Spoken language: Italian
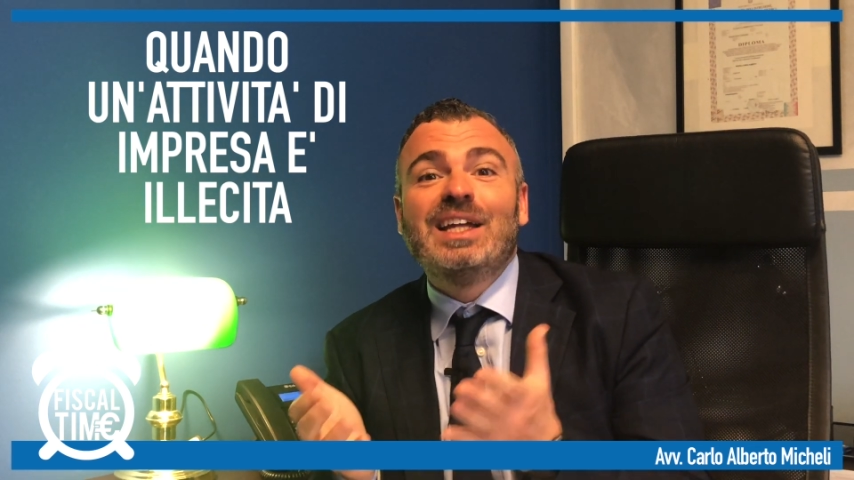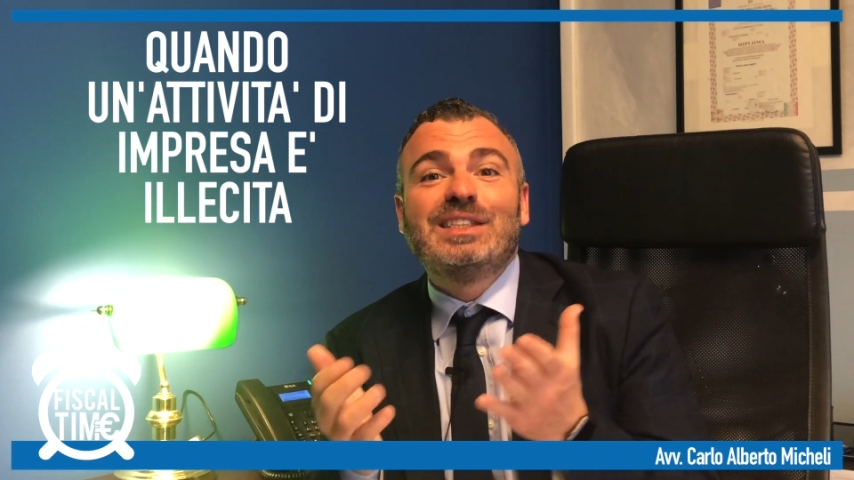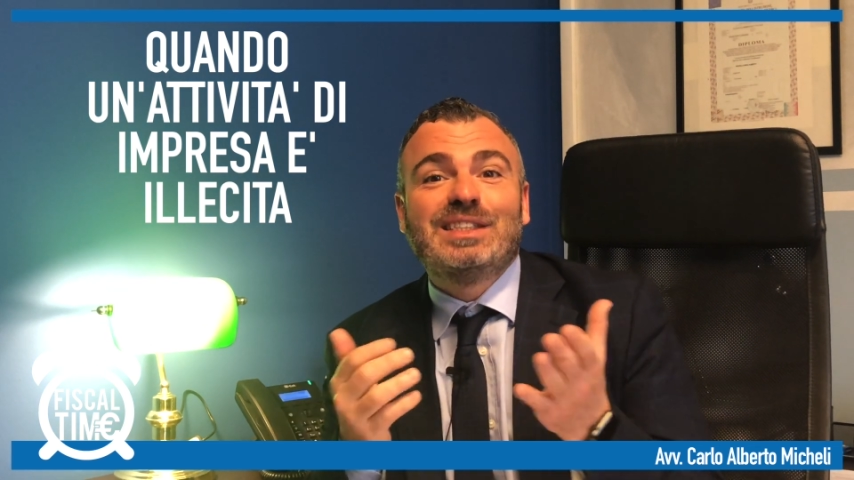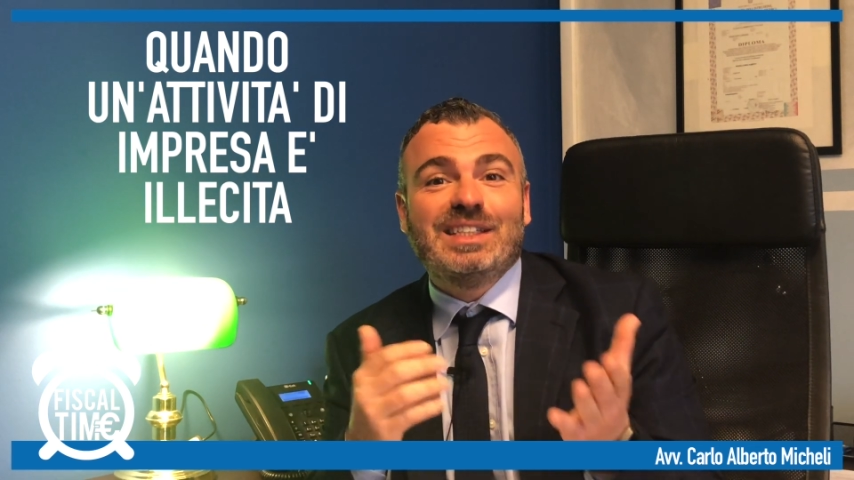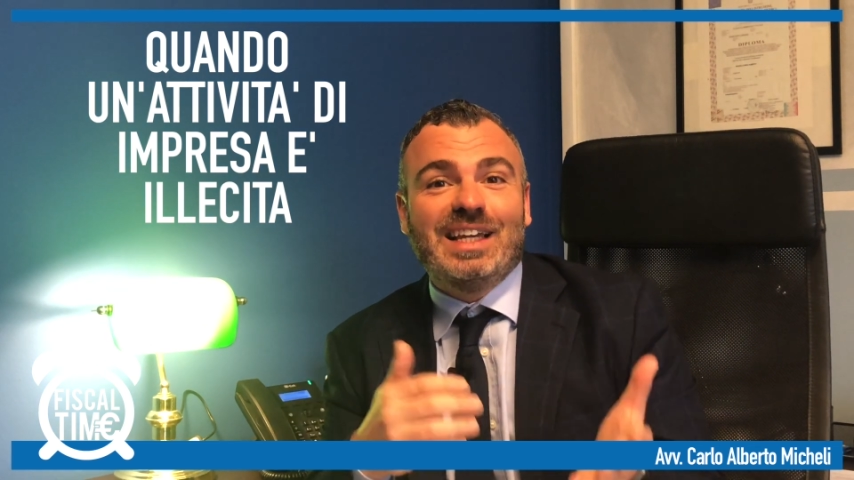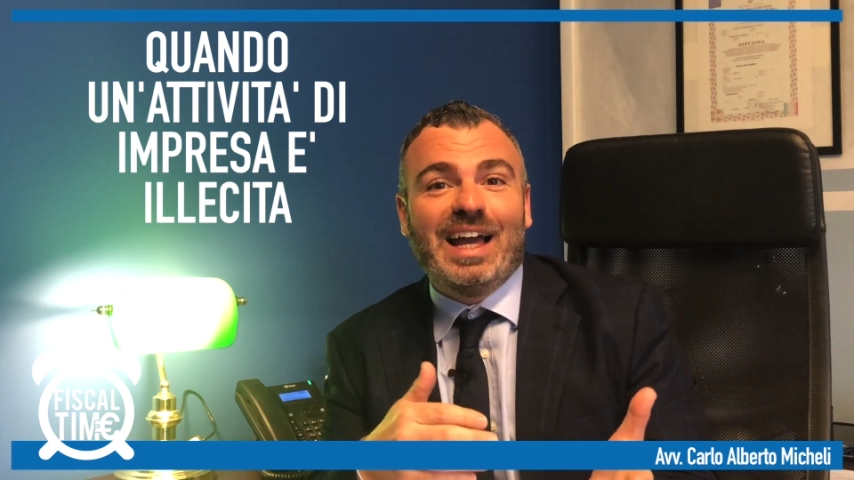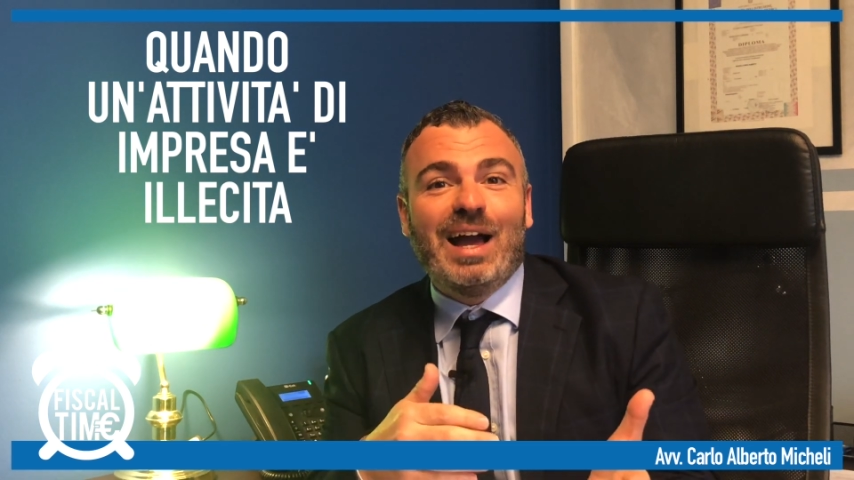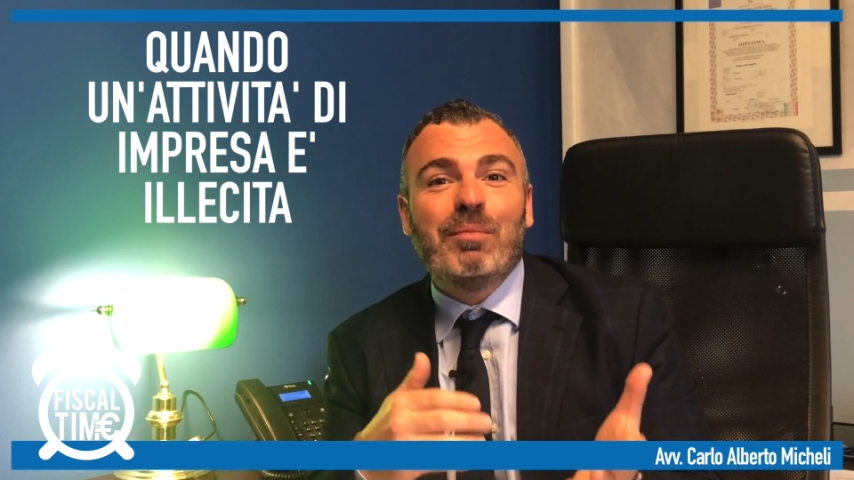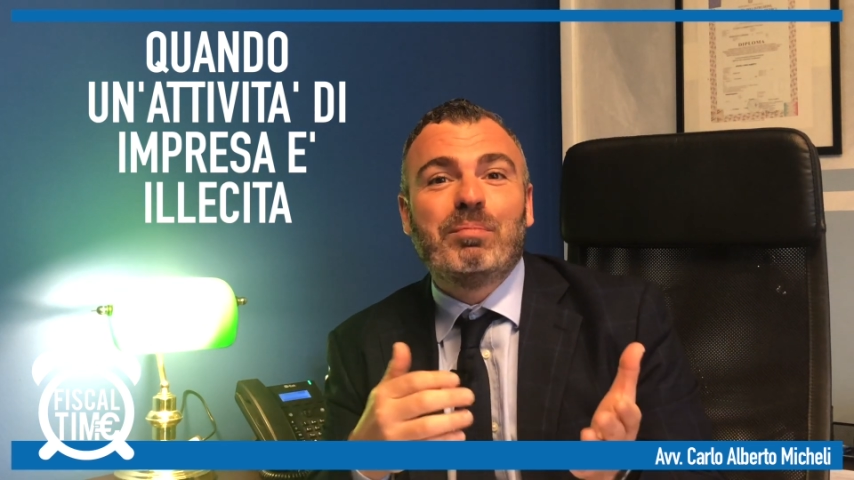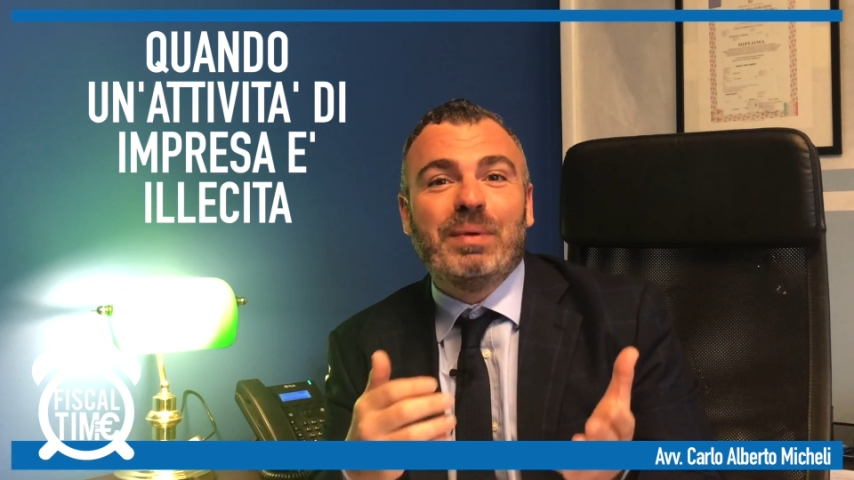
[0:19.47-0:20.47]

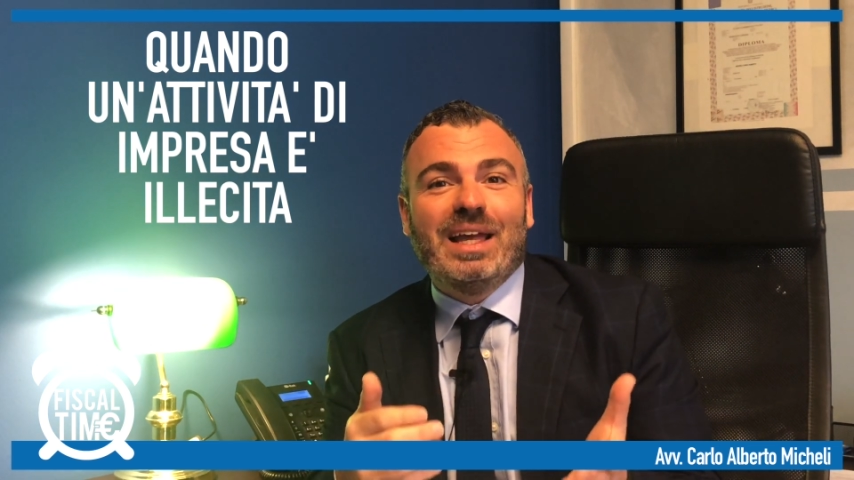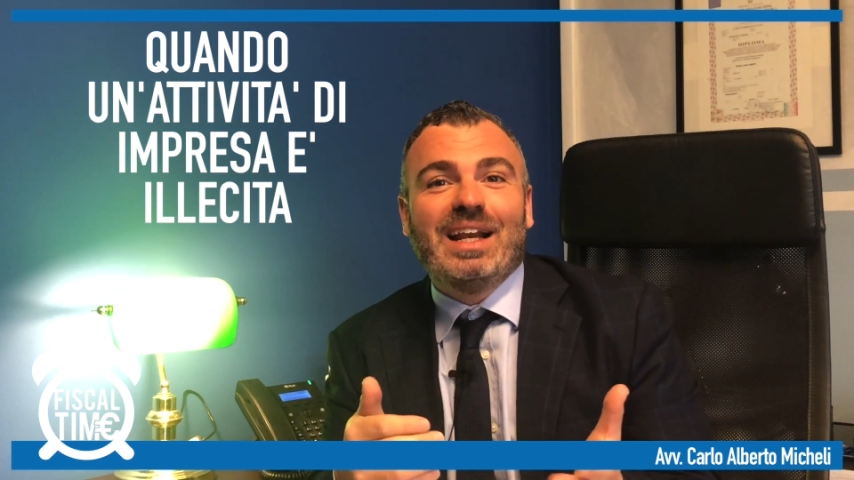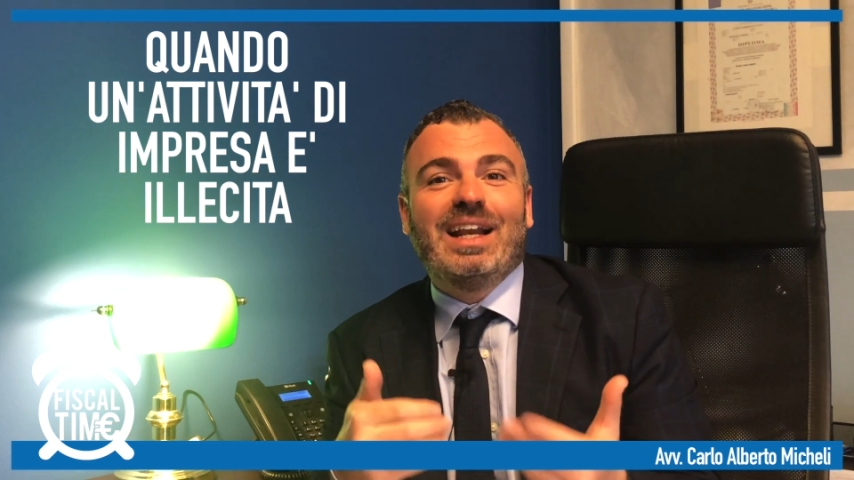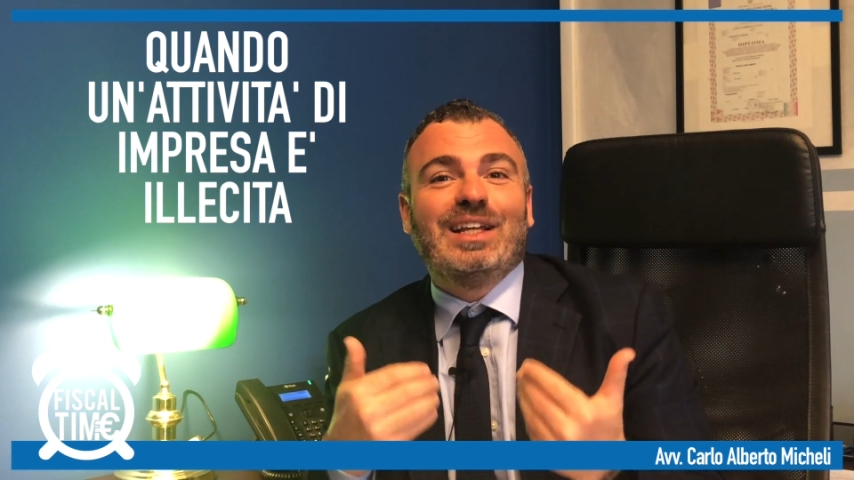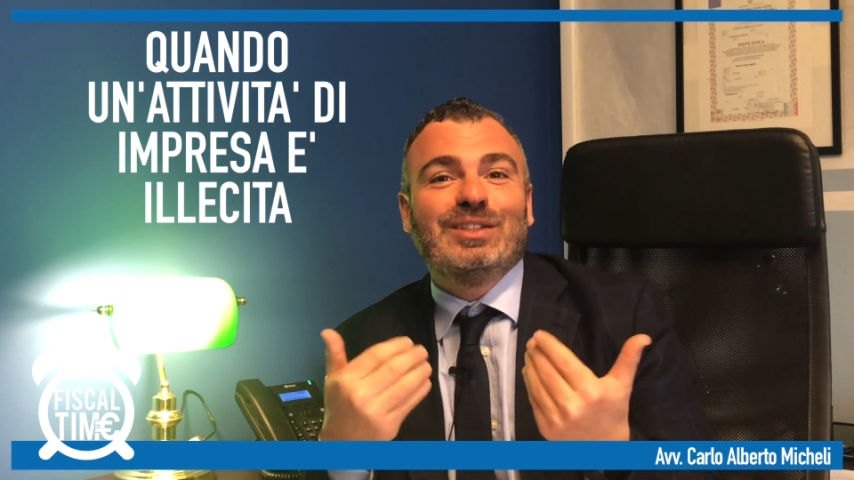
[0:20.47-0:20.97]
sia per